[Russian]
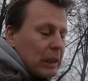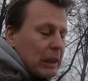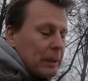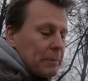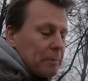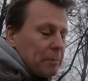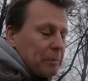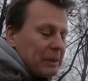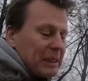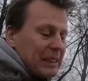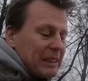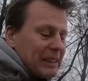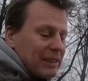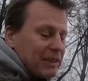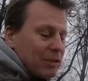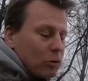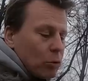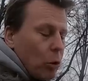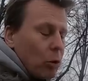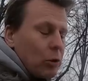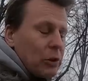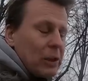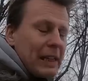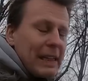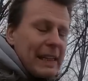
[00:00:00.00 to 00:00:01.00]
и
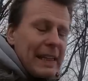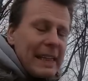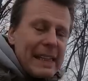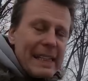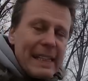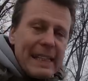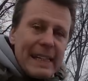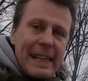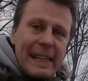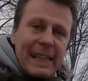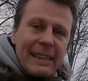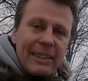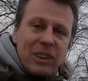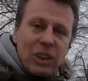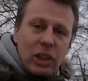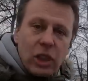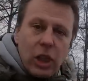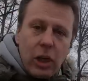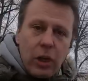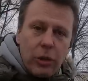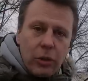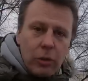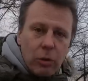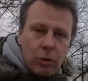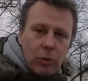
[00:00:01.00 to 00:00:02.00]
композиционной
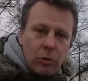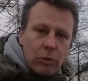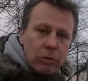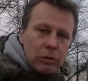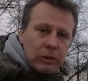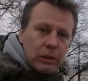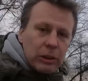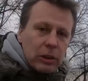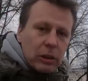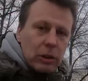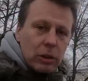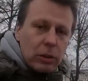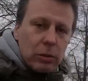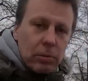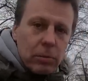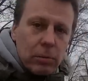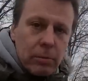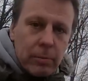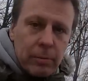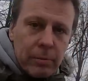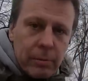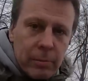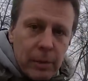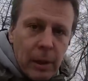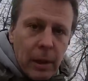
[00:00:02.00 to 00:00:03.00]
нерасчлененностью.
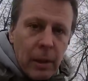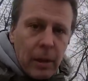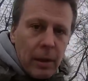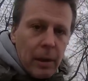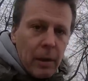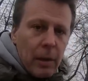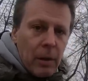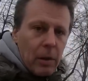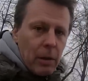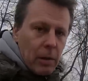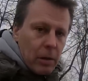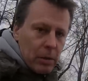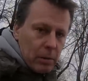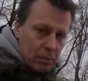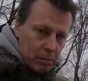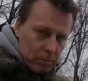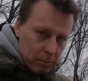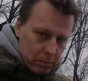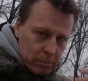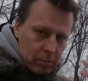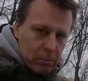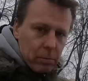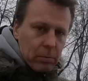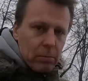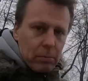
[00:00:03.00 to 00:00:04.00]

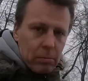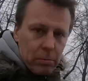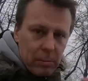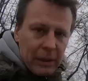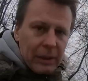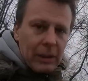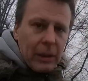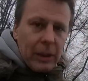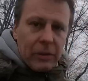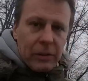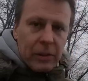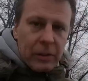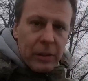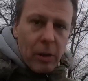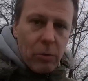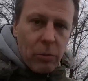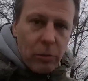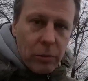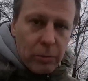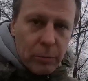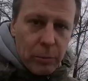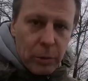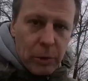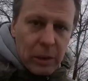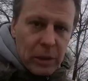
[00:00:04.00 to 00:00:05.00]
Мотаете на
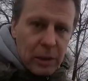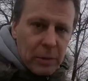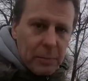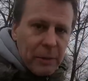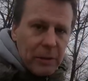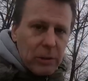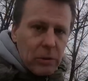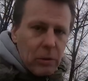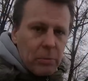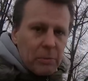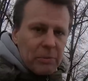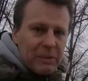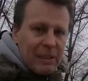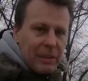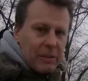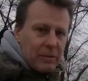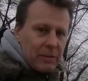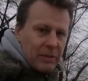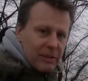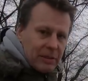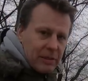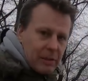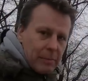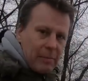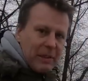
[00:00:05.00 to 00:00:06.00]
ус, будете потом,
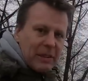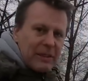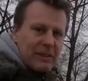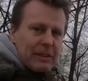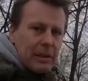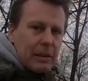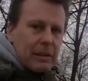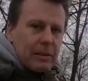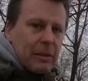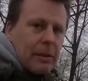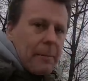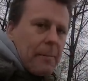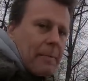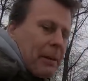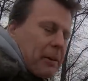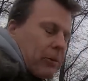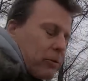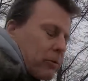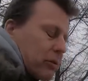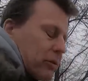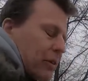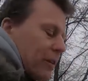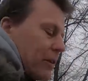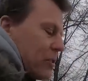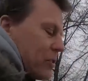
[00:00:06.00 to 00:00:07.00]
соответственно, блистать
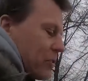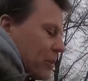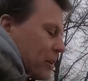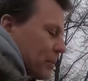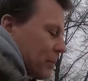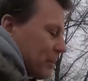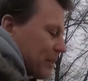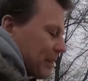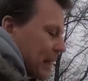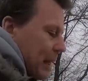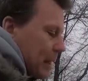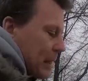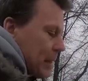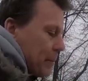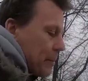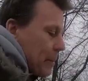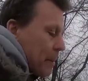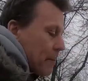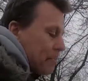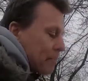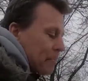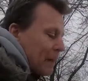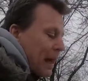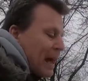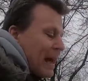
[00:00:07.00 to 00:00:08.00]
историческими
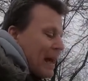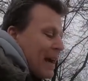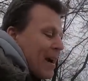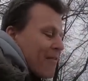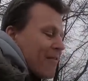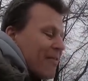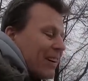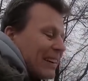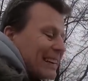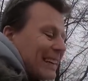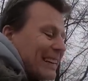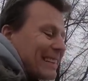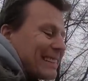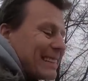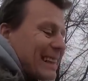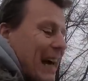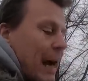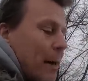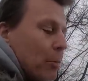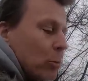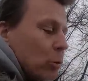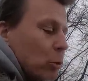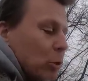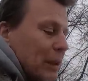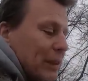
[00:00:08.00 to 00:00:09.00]
знаниями. В этой
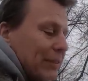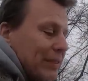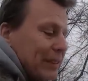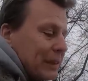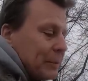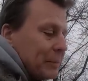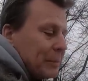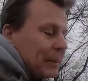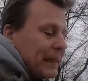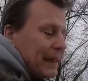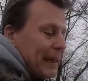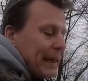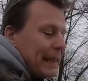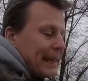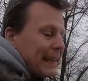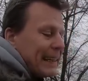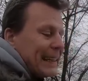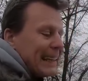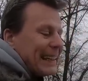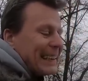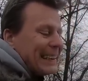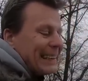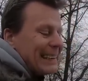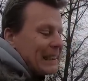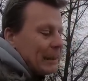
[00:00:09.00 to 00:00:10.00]
замкнутой в семье
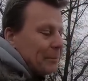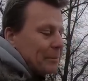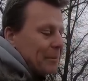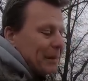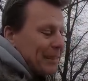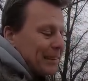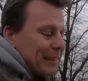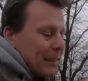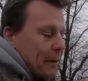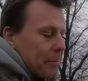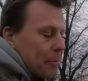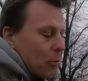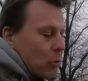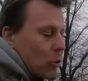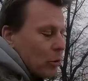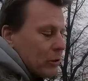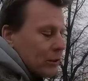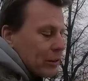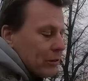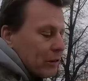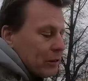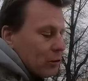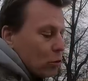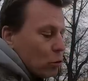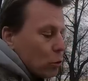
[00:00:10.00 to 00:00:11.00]
и глыбистой
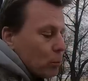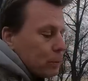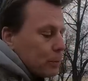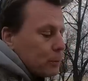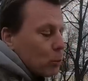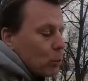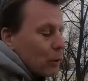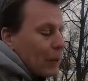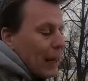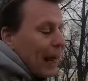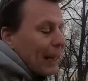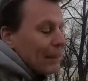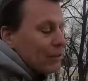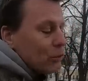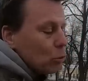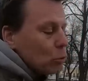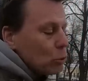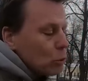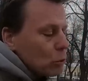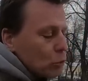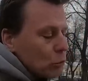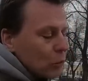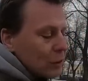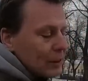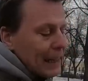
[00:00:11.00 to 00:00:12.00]
бронзовой скульптуре
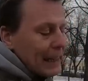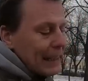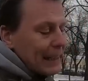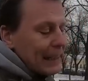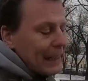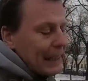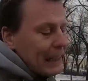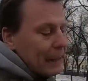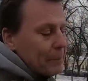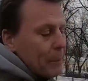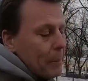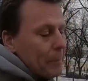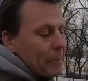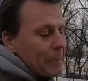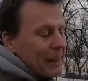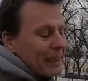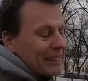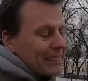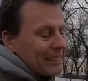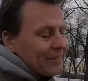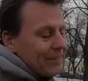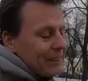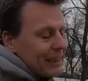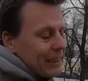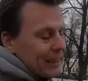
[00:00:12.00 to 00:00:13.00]
отсутствуют какие-либо
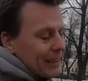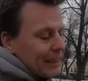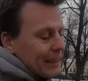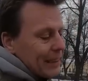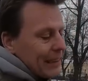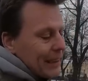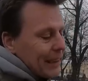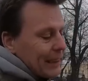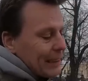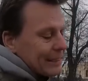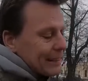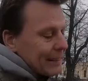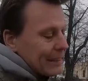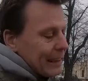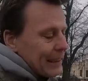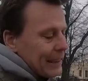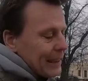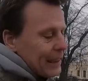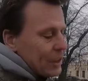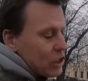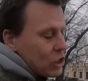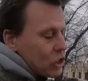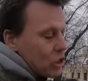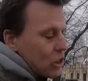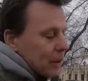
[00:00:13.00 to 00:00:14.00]
просветы и
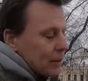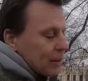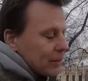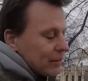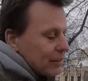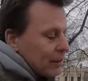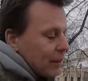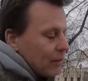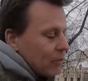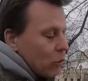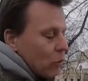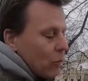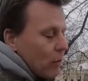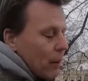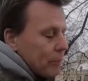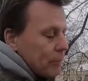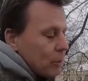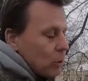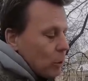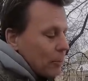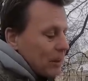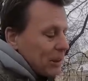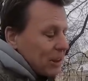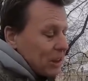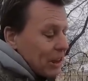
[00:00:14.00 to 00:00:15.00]
отстоящие от основного
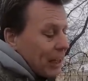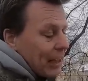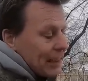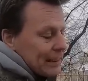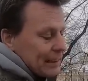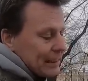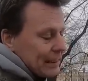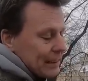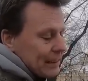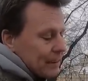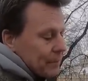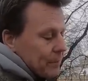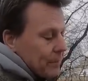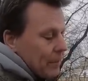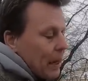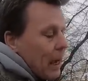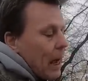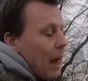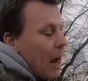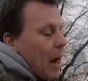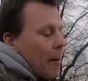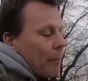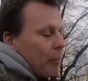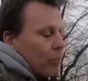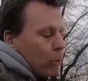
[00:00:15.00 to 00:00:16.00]
объема части.
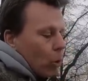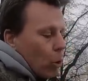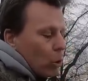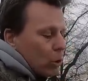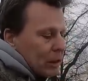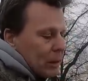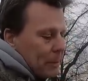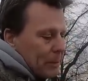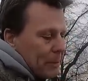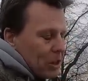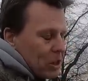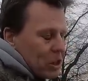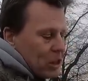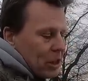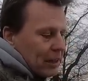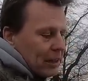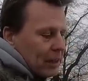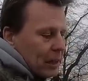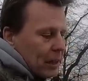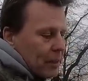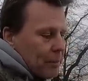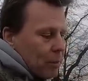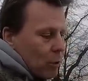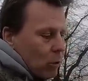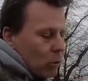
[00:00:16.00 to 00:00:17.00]
Плотно
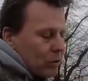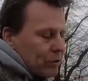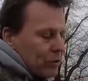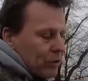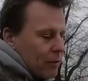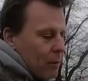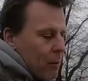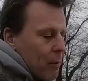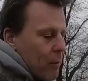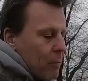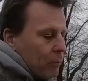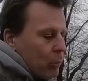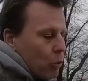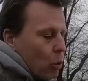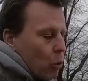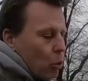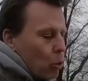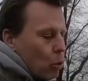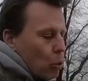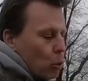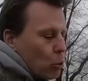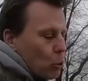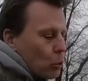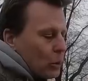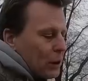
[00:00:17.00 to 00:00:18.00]
прижатые к бронзовому
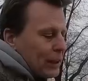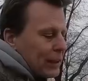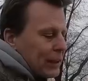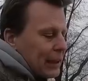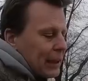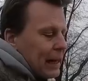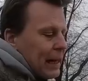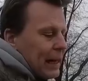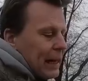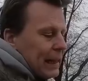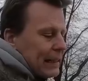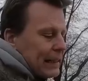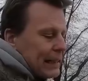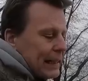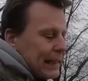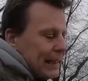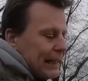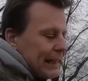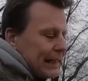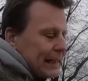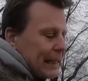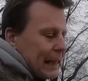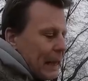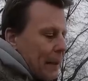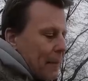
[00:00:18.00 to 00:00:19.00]
блоку руки,
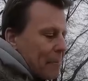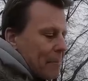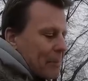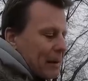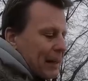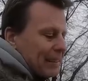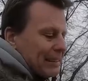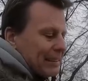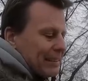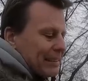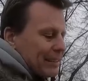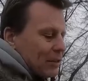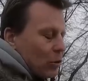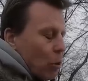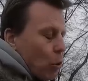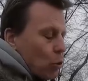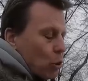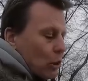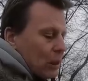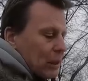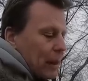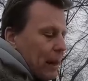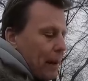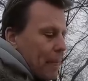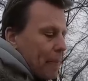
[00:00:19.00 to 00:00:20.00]
длинное
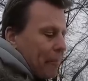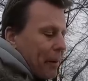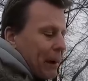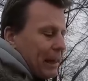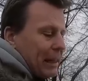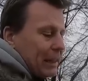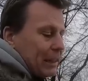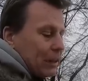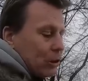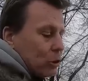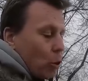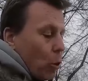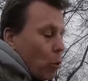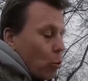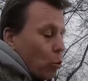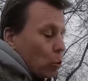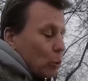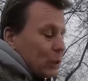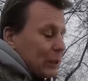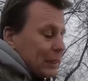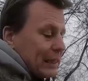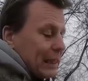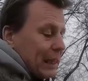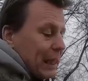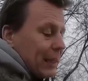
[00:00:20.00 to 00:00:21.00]
просторное пальто
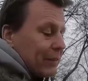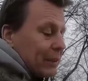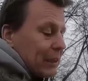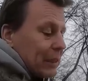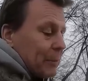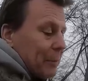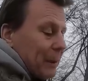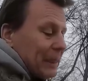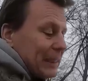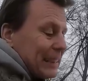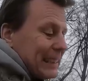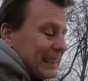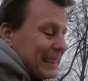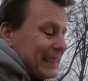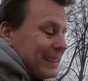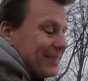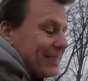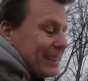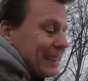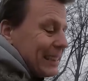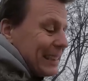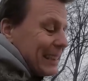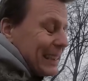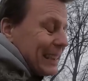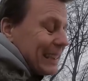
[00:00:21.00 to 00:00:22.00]
усиливает
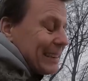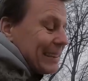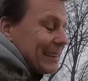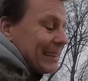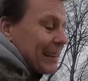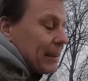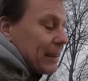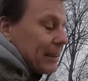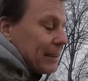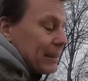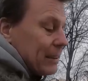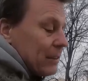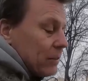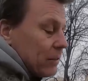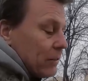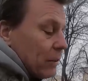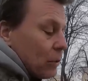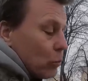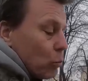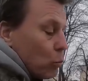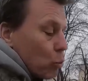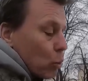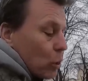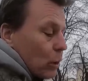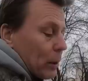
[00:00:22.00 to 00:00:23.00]
массивность и целостность
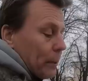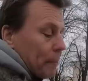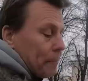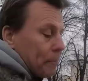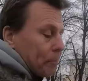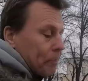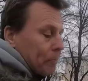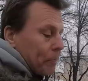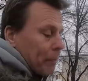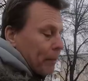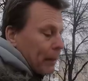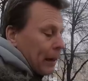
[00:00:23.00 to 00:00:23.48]
фигуры –